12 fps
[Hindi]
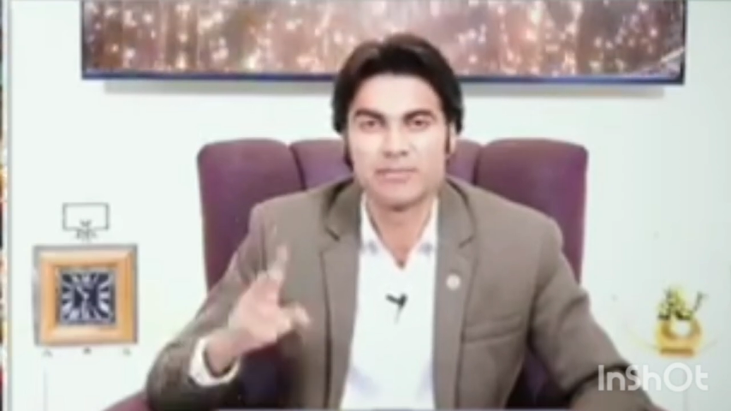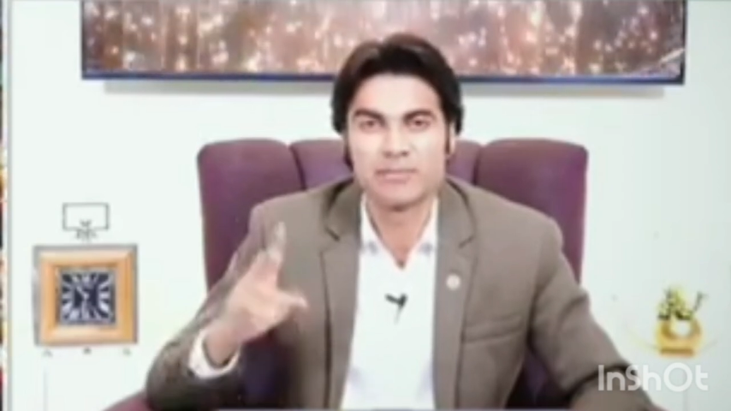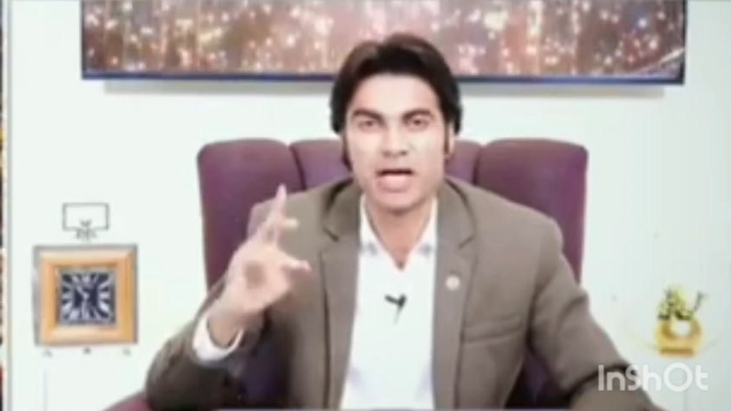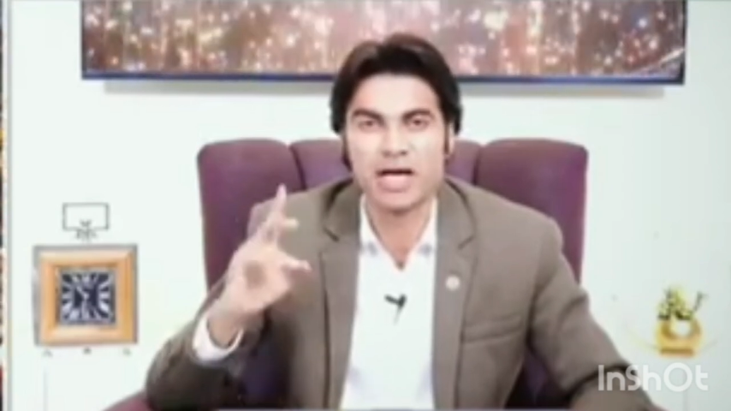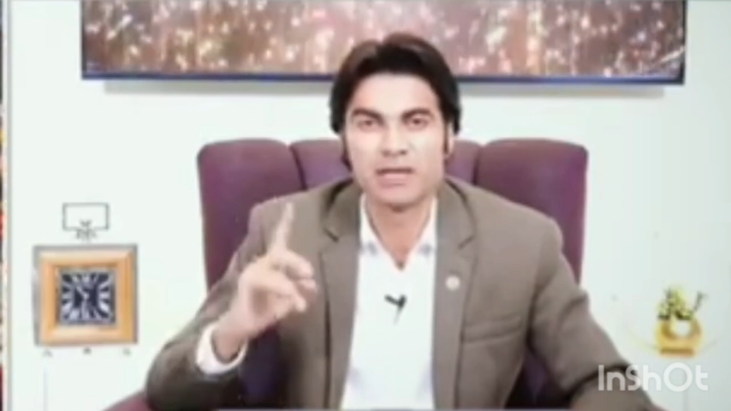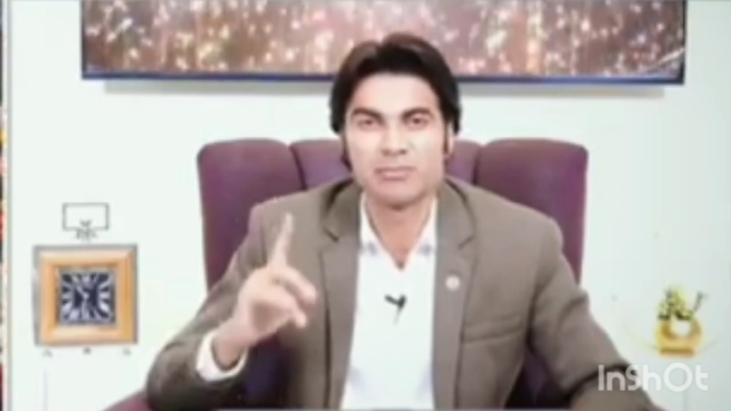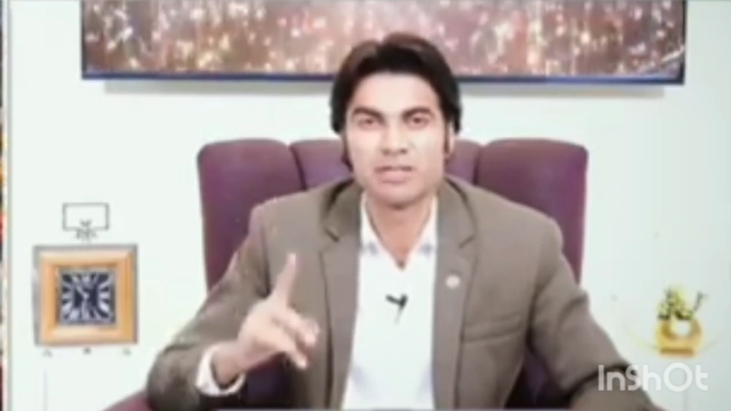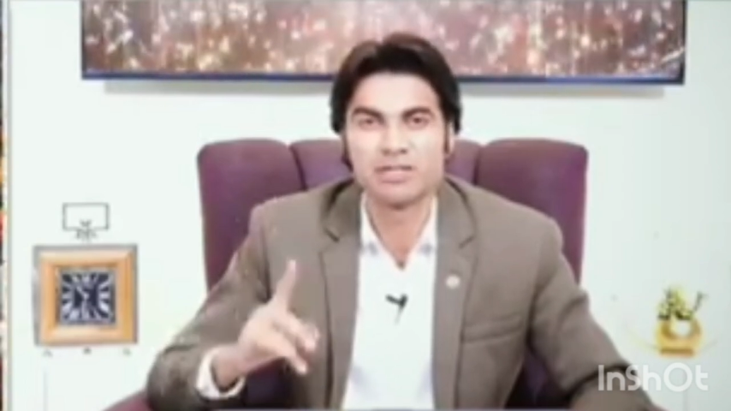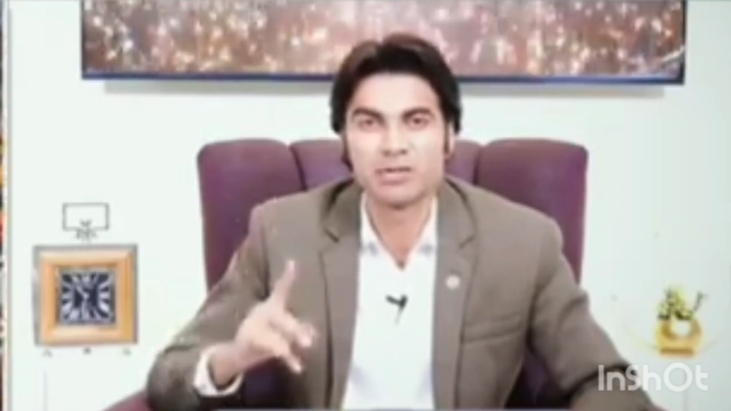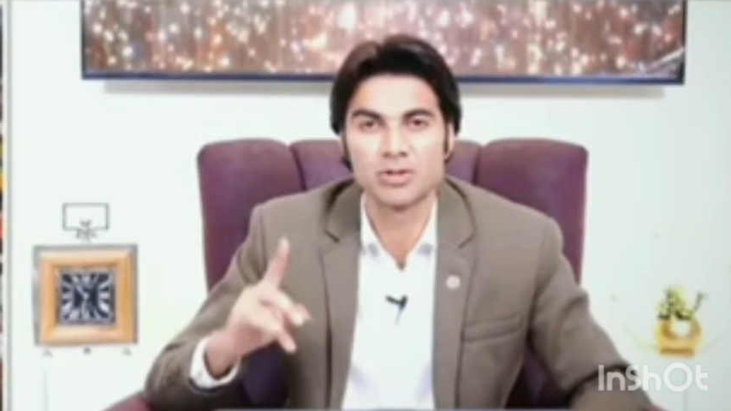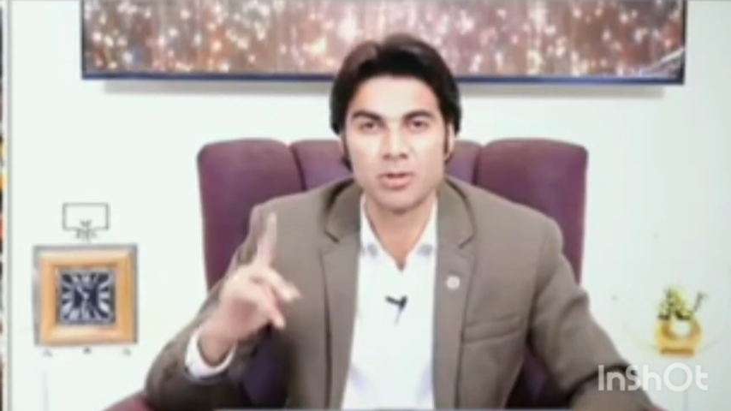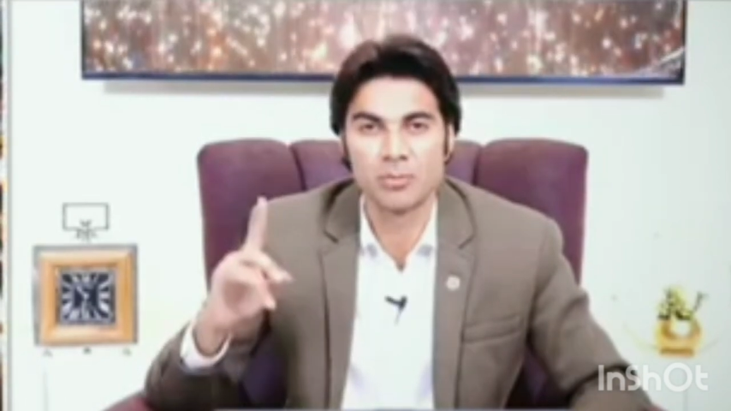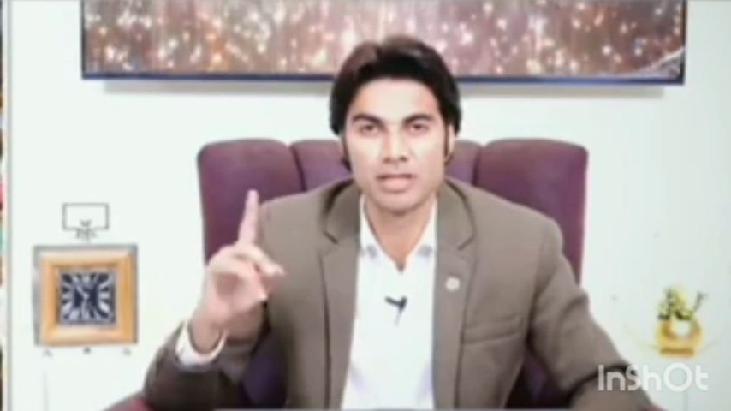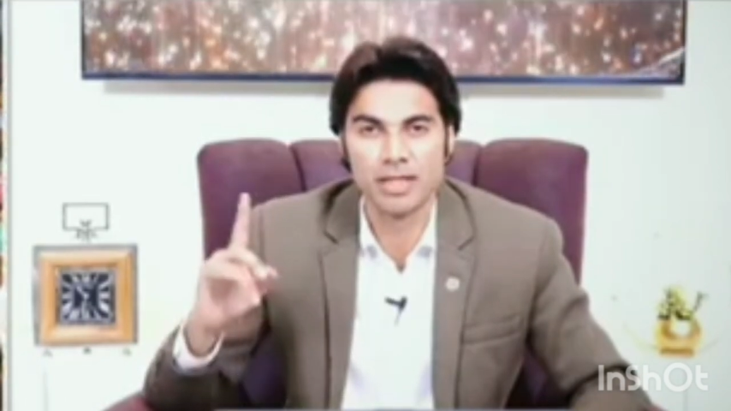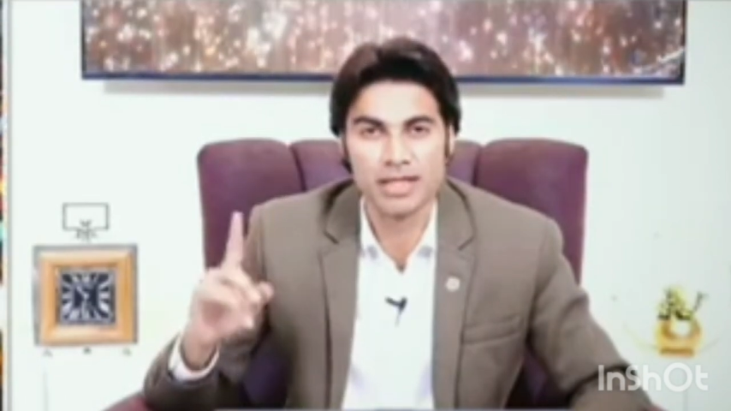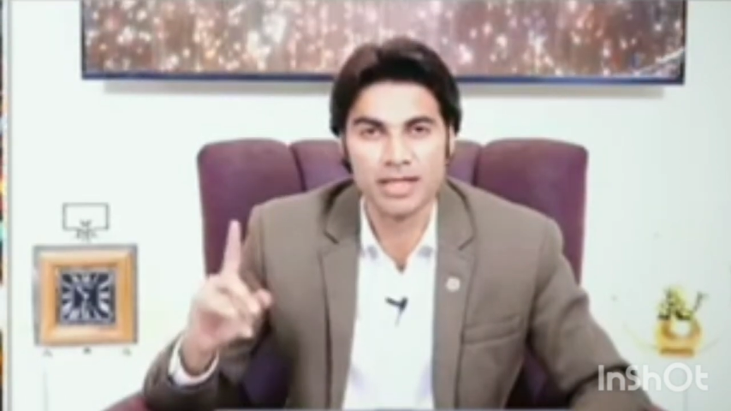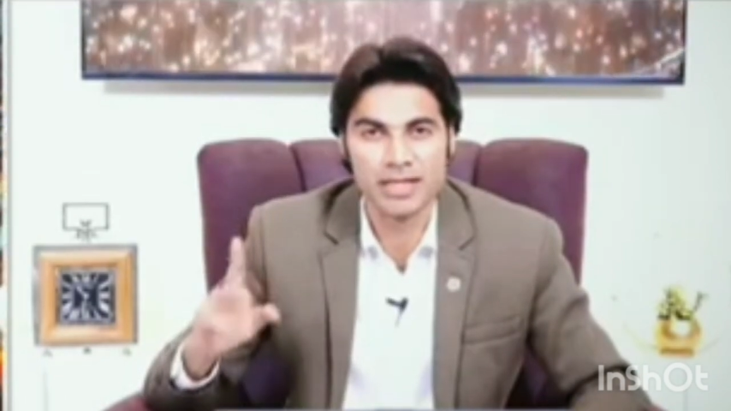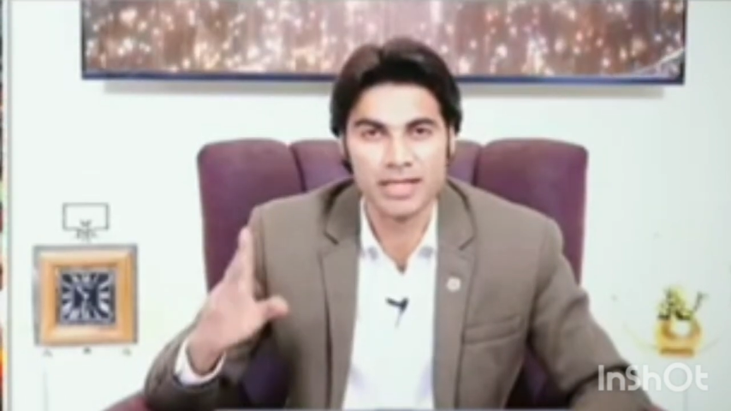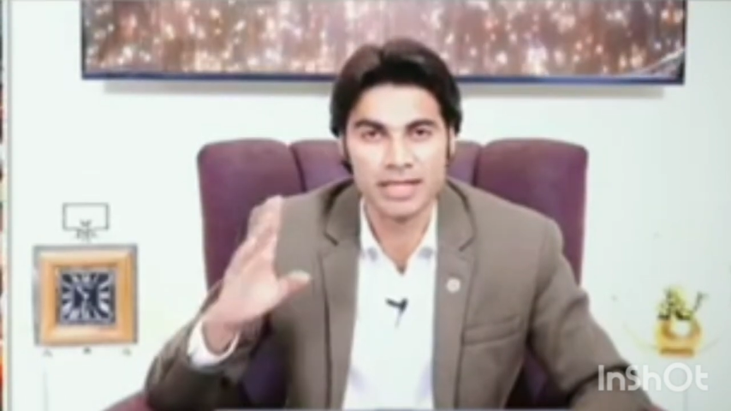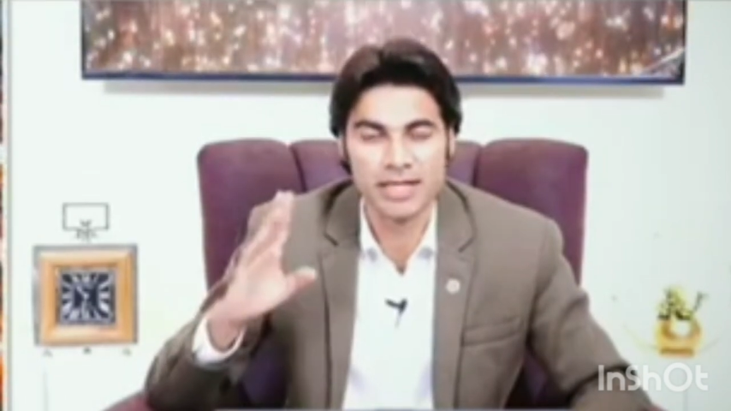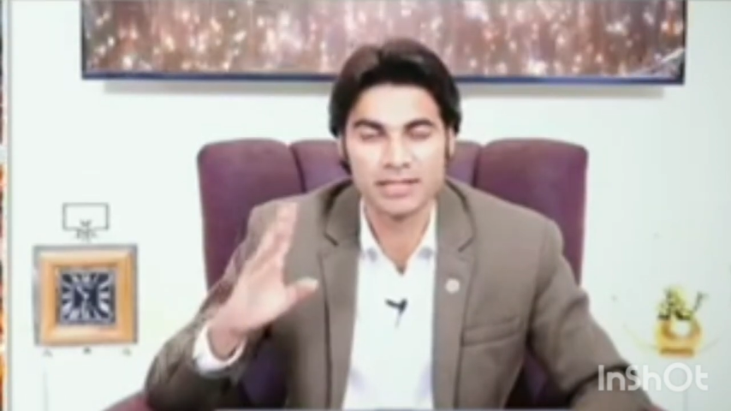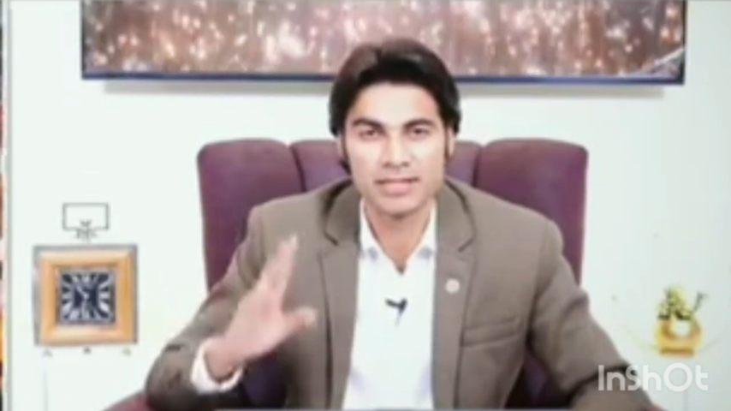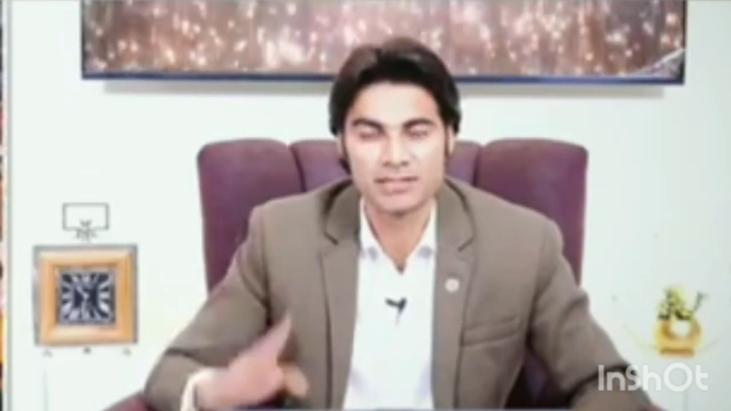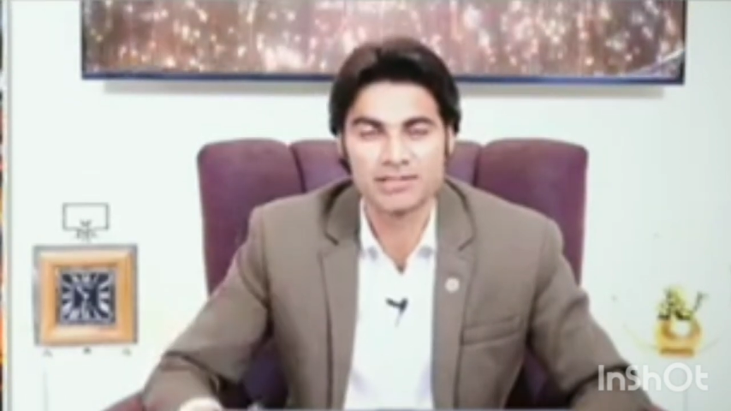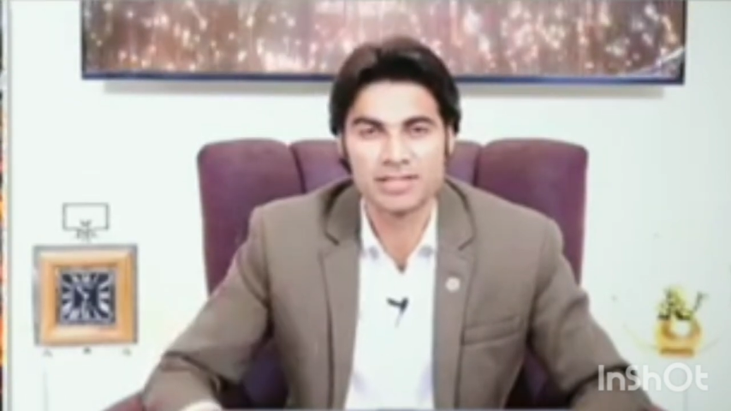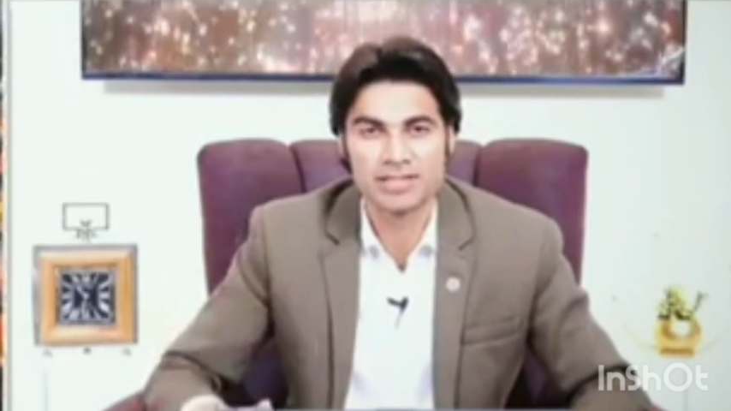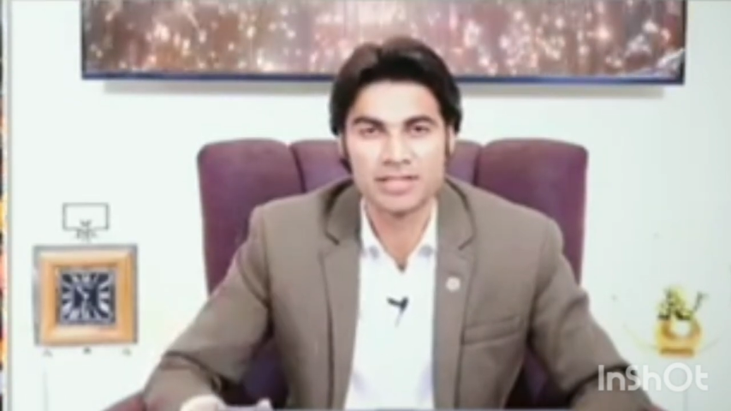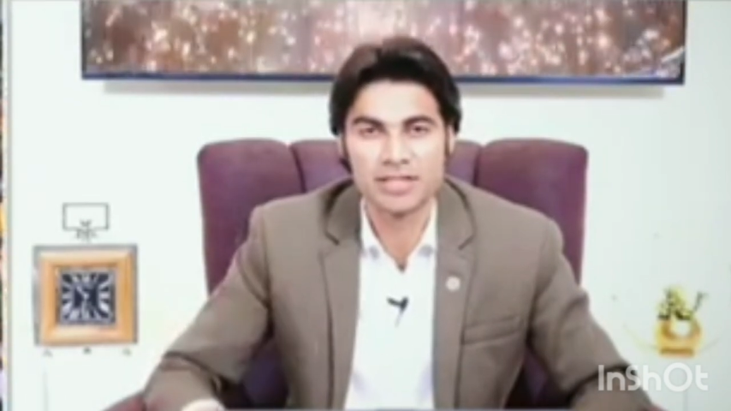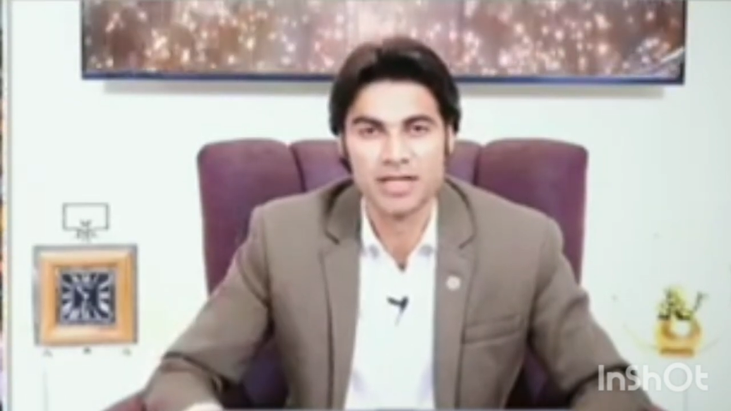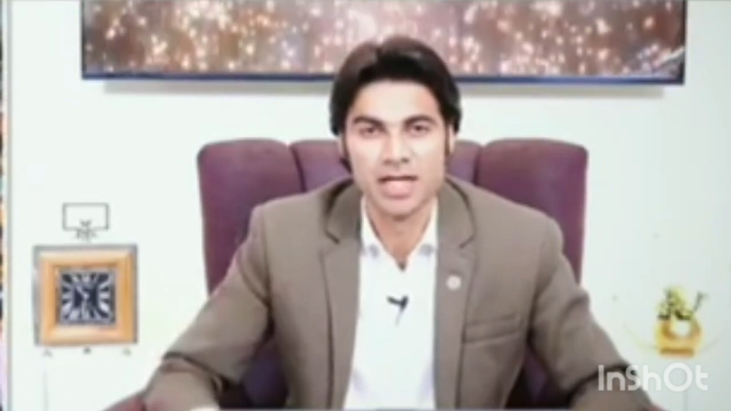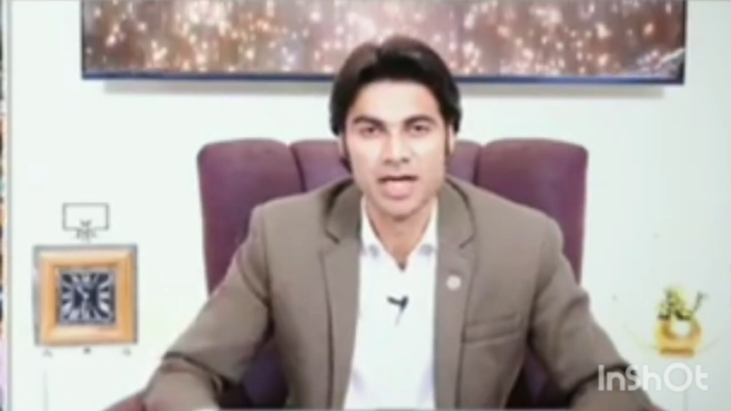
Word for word: ना हम किसी को बदलने के लिए आदेश देते